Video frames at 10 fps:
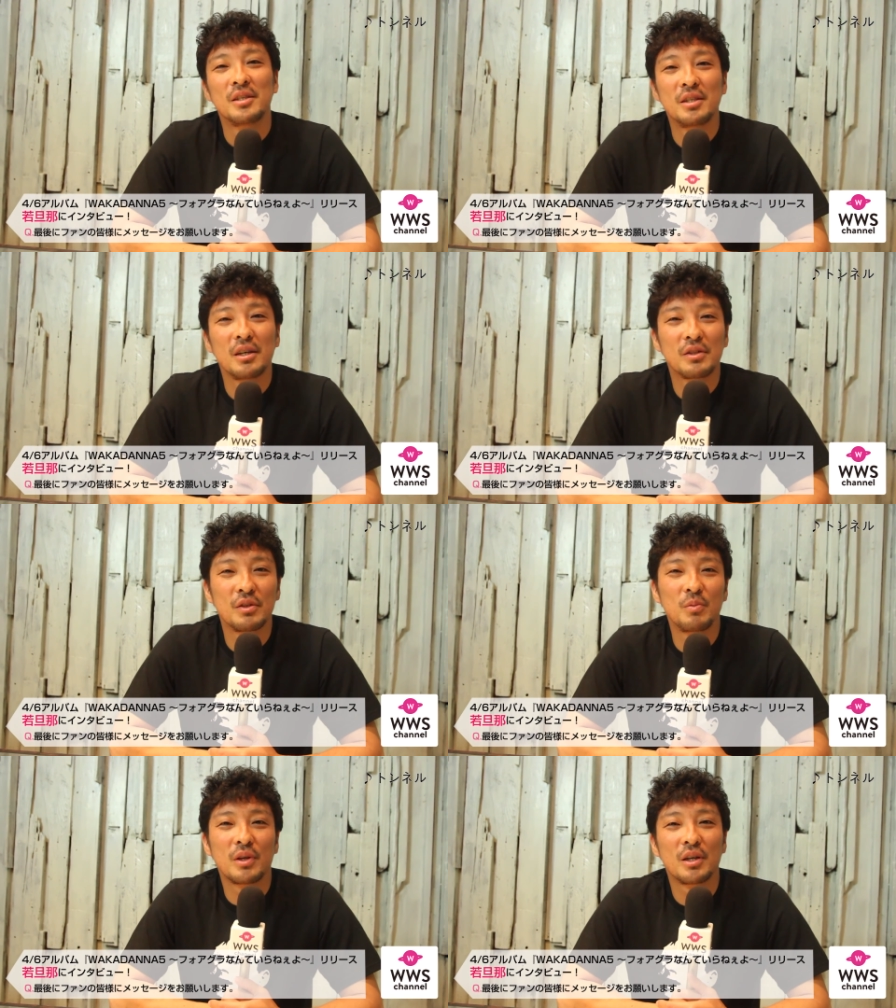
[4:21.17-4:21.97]
4
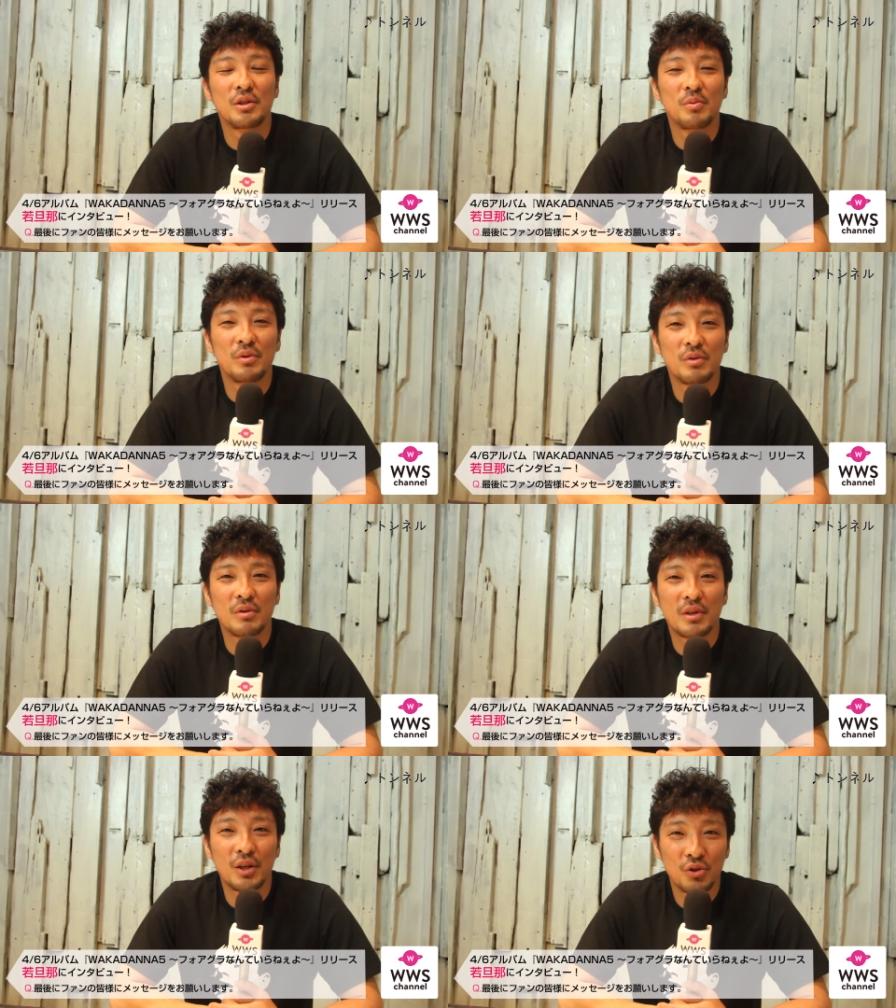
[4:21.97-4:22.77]
月6日自分
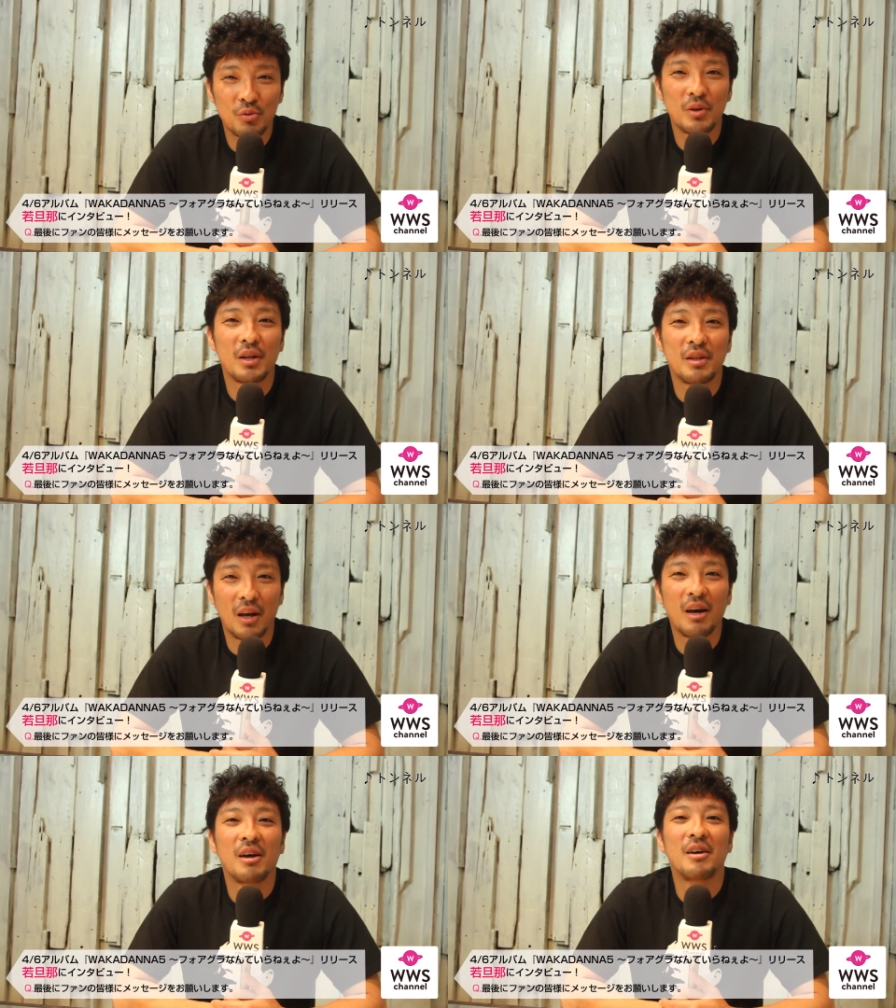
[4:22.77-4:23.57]
の誕生日な
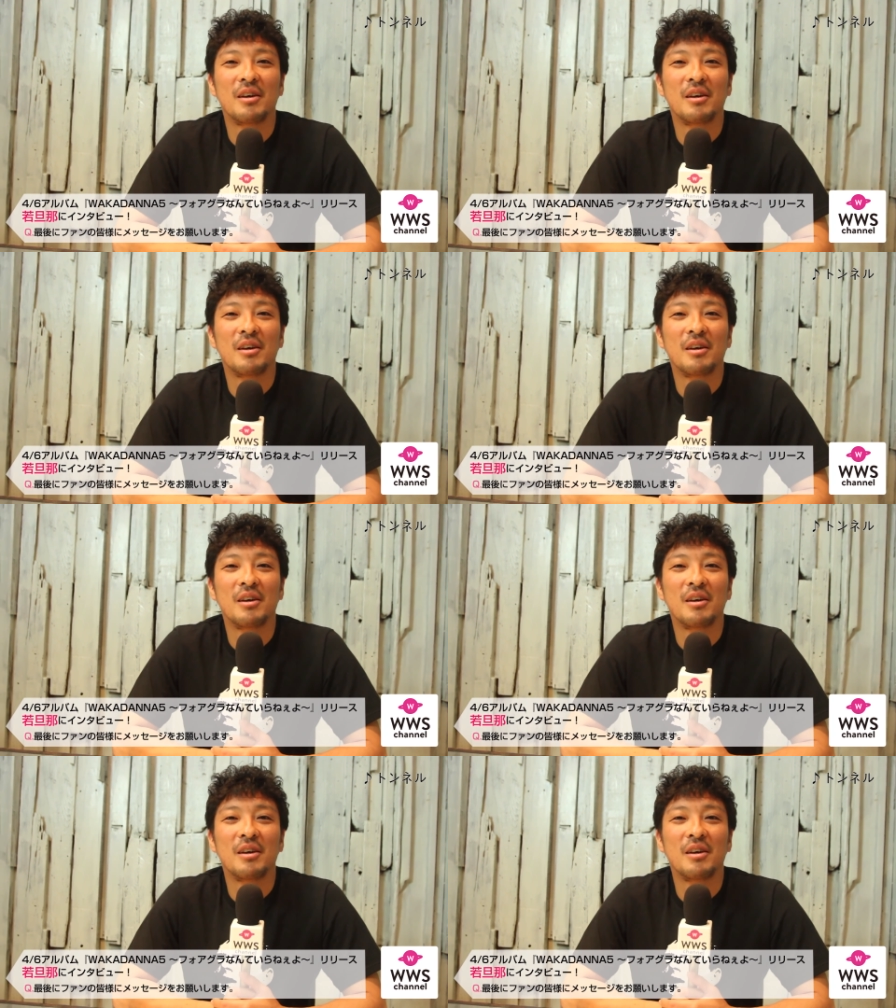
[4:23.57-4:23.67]
んで